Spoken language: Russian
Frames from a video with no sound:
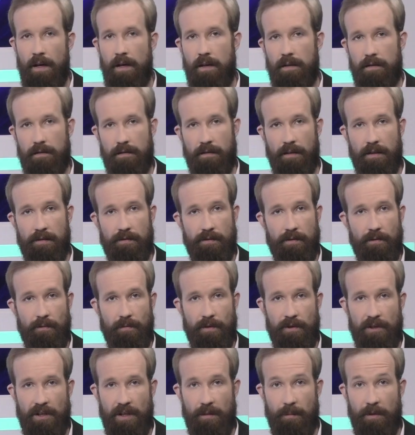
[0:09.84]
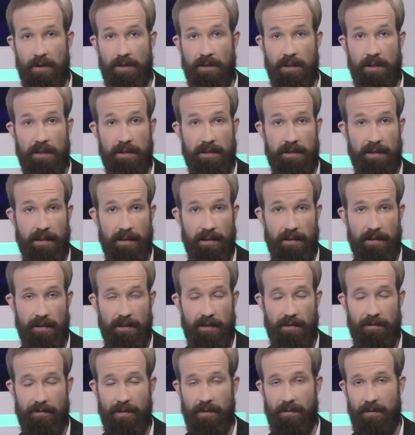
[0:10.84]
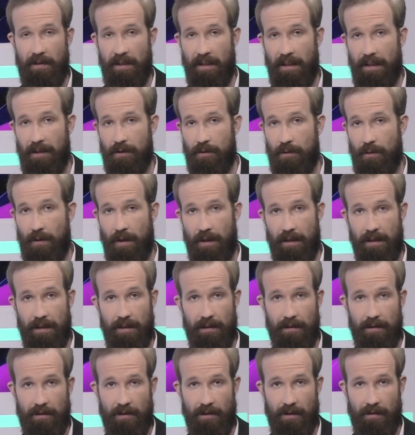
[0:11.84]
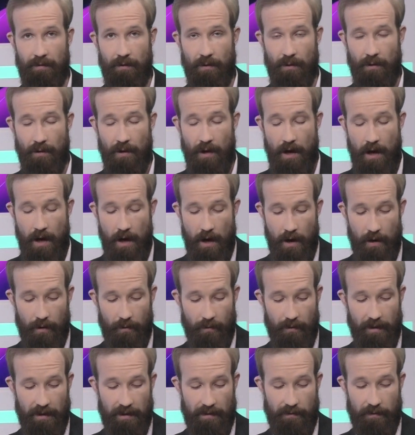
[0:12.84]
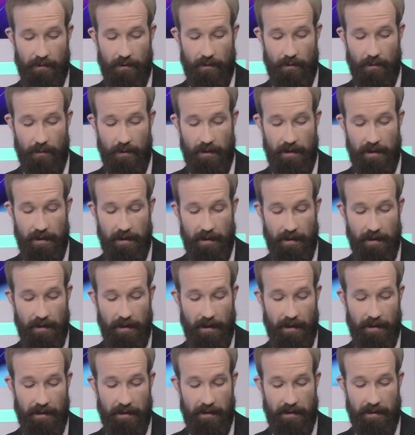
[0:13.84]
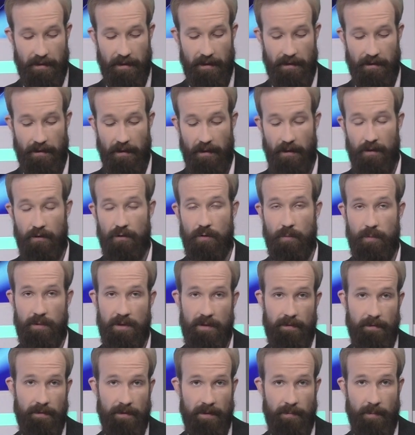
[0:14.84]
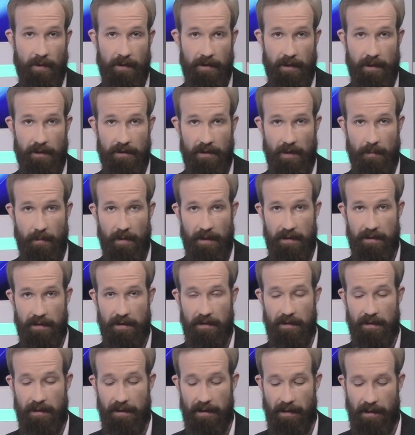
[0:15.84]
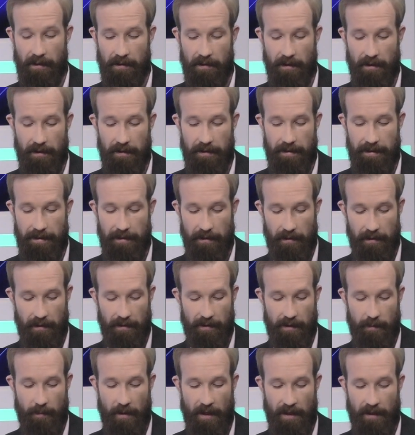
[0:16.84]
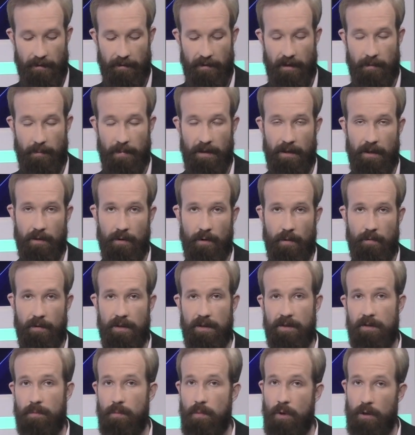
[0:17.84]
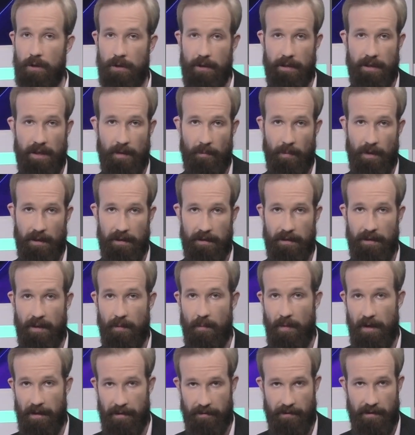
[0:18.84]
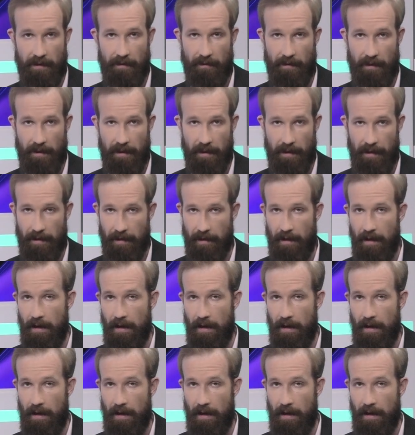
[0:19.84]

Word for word: Здравствуйте, уважаемые телезрители! В эфире «Актуальное интервью». У нас в студии Алексей Стародубцев, исполняющий обязанности директора Центра спортивной подготовки сборных команд Хабаровского края.